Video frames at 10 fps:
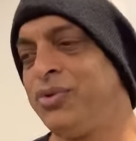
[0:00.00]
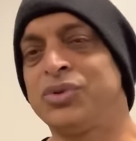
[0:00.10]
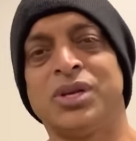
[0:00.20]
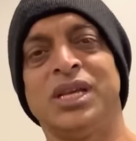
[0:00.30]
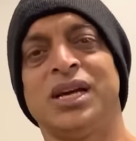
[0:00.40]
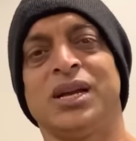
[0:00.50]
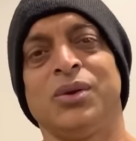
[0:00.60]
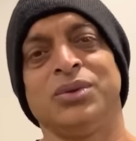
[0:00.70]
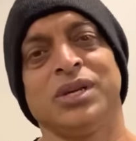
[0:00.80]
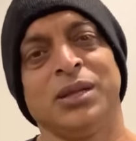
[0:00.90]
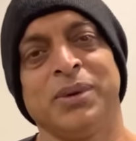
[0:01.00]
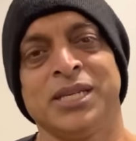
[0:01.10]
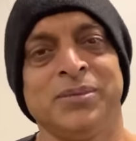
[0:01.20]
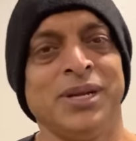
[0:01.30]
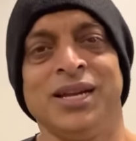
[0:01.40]
व्यूज़ के लिए कर रहा हूँ शायद
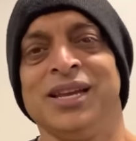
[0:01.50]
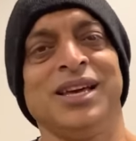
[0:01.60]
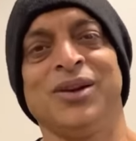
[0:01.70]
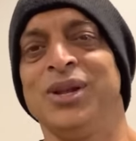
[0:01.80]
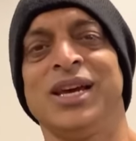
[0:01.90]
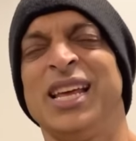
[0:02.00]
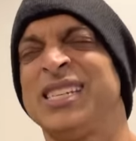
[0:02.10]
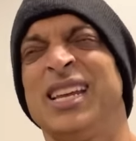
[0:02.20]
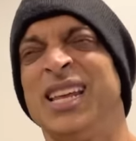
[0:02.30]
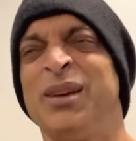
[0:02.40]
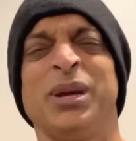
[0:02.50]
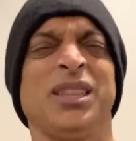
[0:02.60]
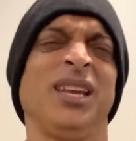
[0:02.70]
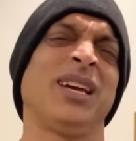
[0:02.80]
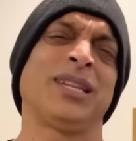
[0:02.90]
पैसे बनाने के लिए कर रहा हूँ लेकिन ऐसा नहीं है मेरा
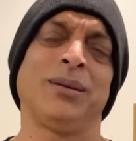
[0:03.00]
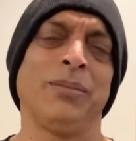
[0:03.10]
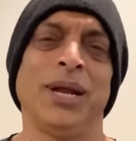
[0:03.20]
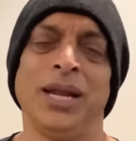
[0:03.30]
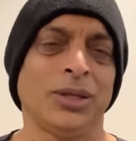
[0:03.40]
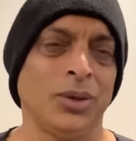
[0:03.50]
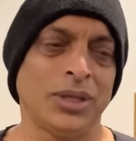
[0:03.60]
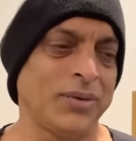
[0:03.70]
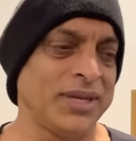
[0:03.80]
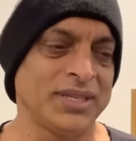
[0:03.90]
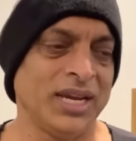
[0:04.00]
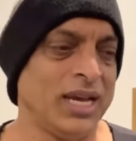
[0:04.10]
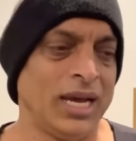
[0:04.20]
दिल करता है मैं बना लेता हूँ अदरवाइज